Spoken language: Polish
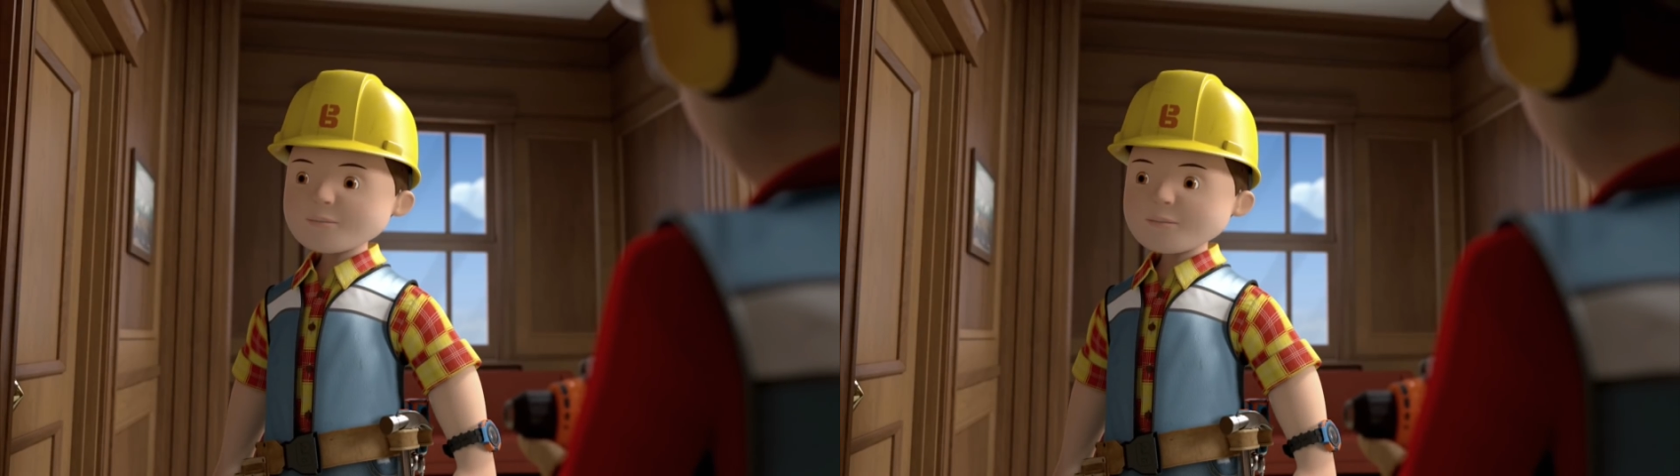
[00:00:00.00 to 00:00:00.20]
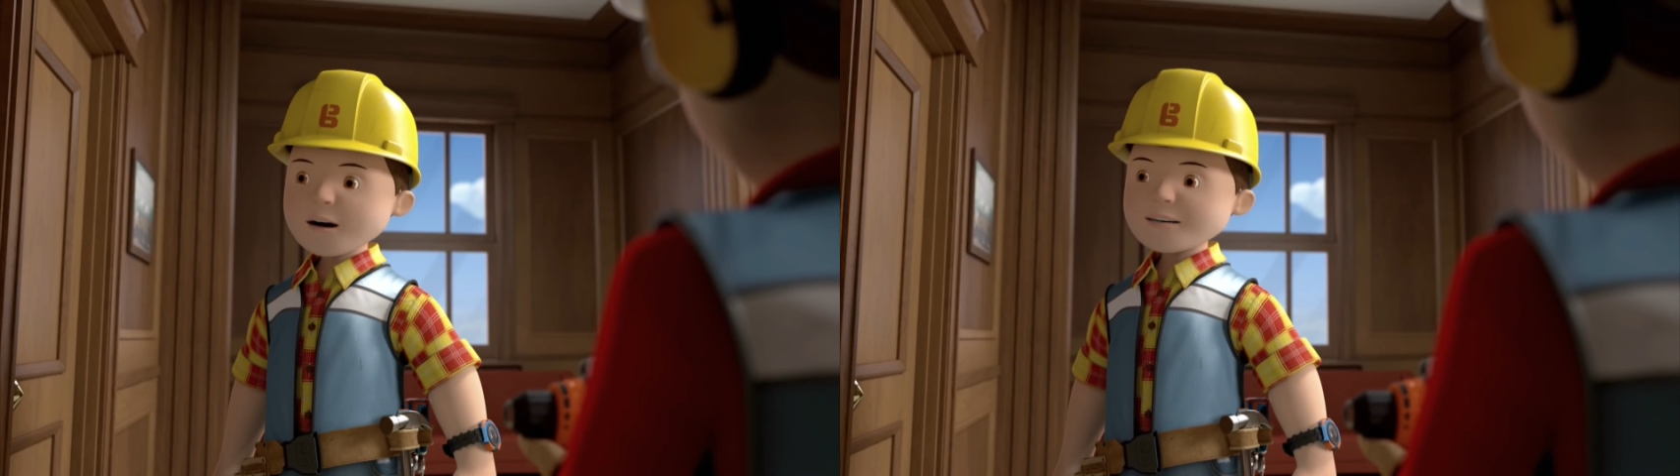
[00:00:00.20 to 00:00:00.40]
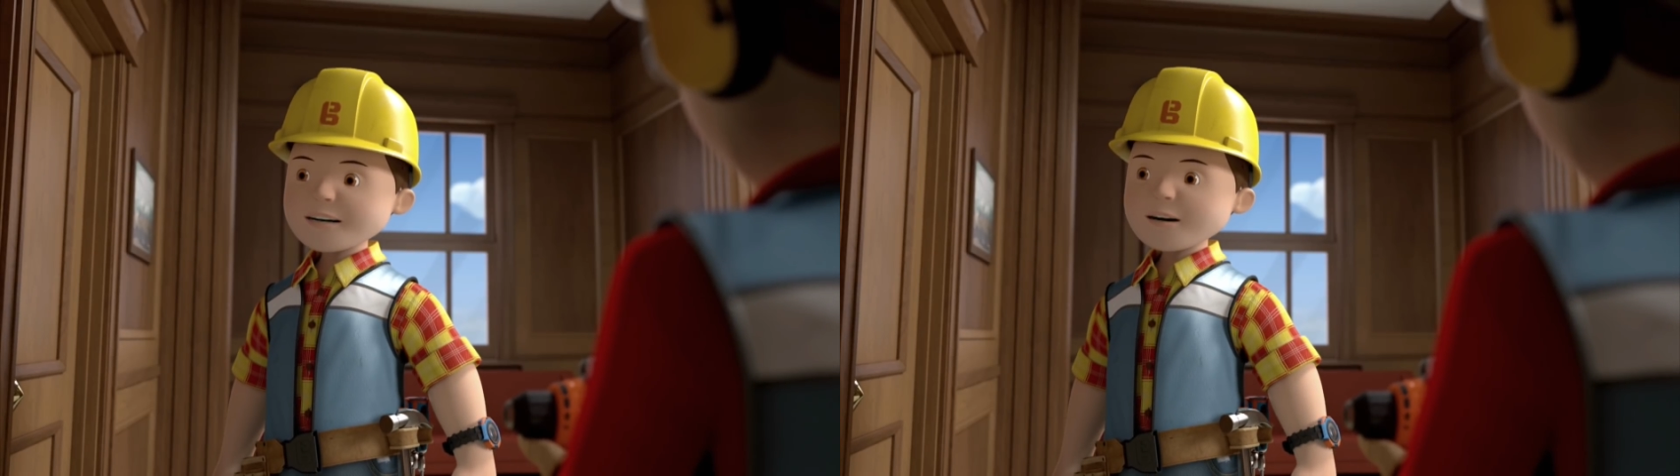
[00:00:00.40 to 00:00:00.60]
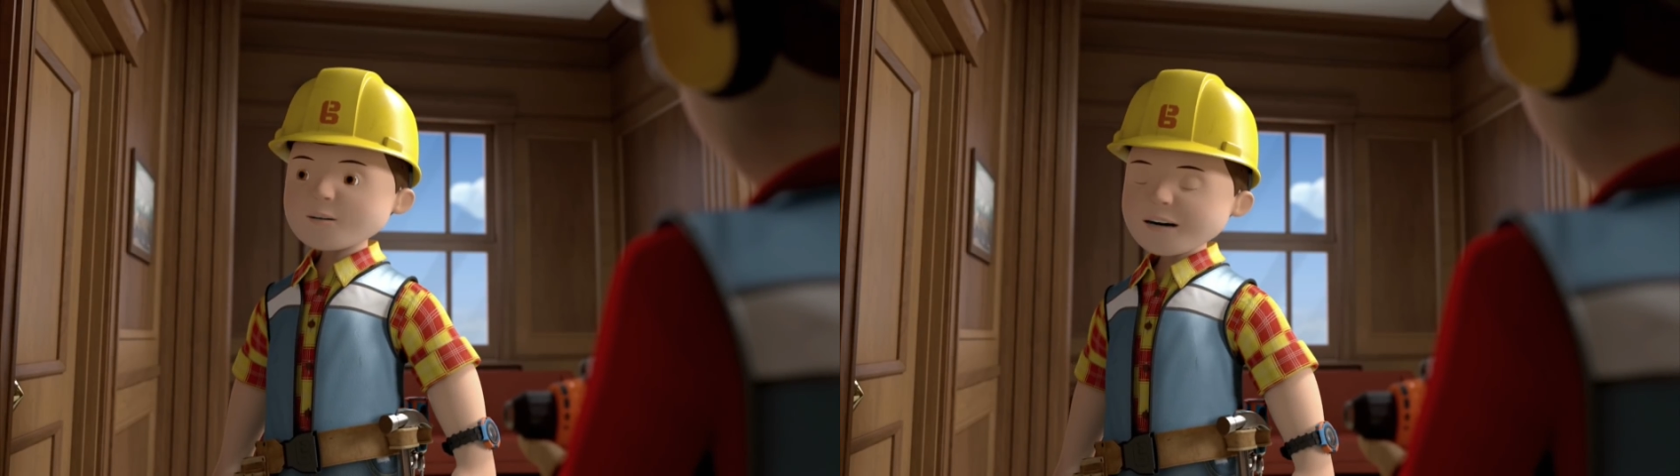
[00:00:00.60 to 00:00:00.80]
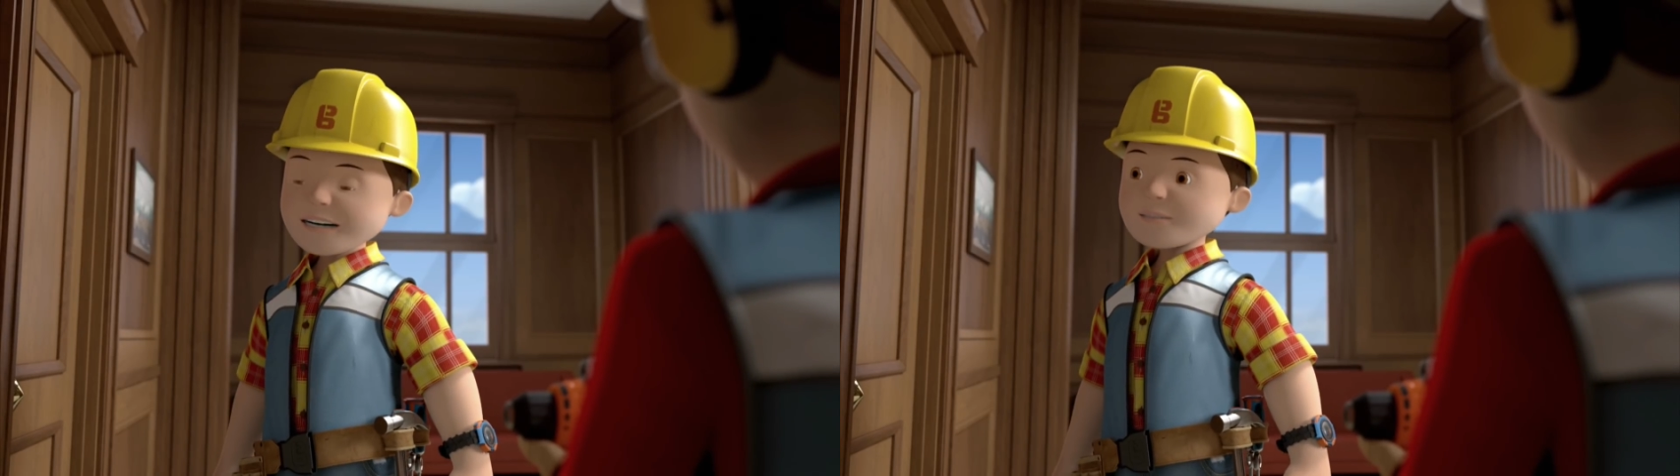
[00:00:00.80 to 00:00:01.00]
niż
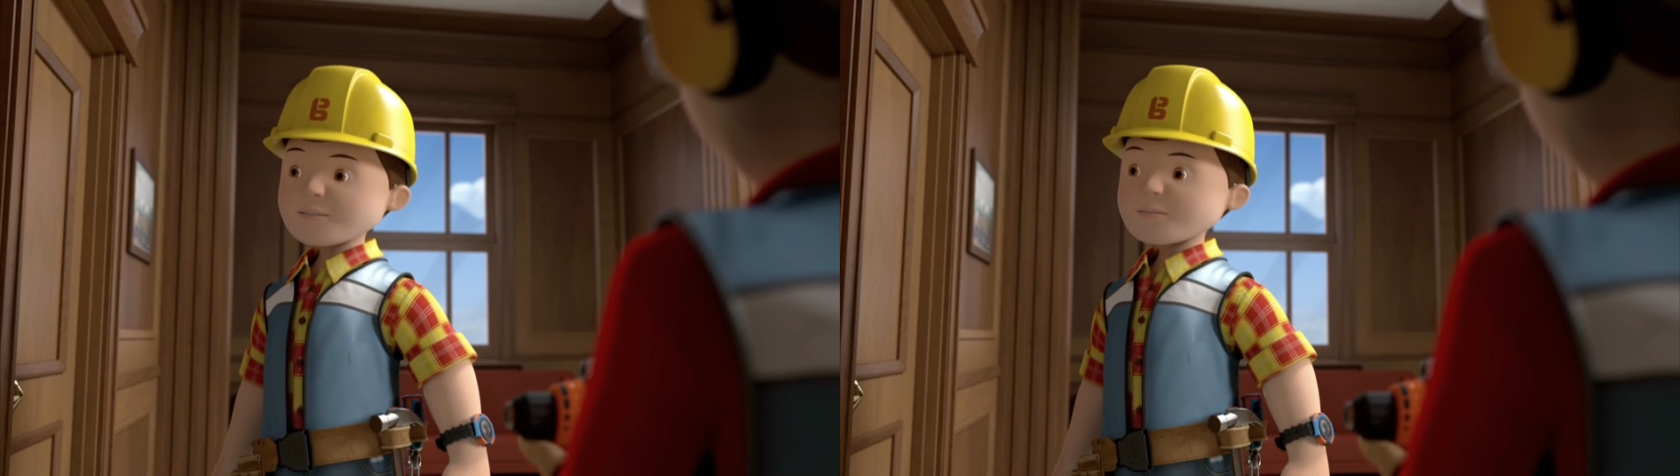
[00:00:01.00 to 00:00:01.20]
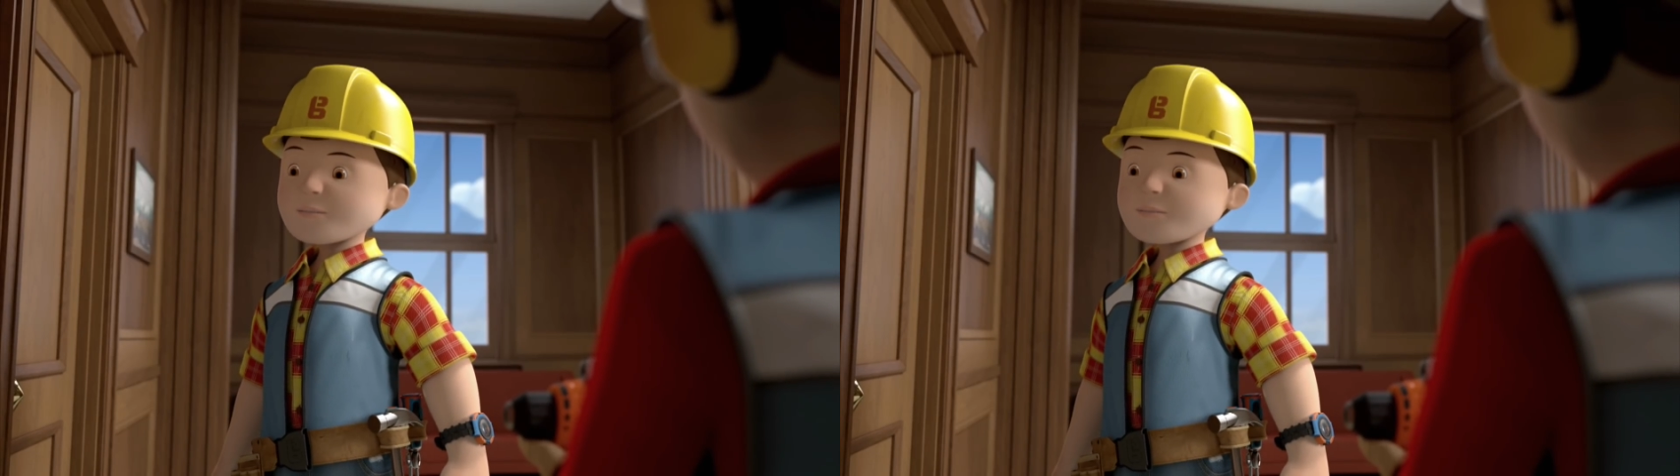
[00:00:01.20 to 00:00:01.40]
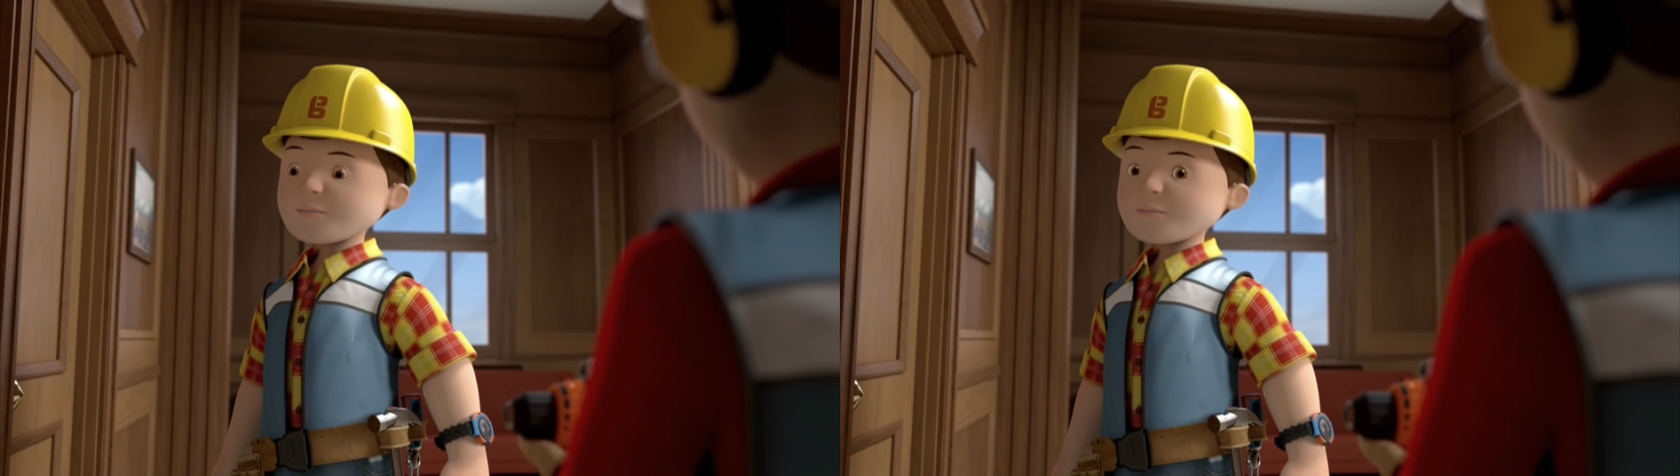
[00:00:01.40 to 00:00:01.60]
zwykłe gwoździe.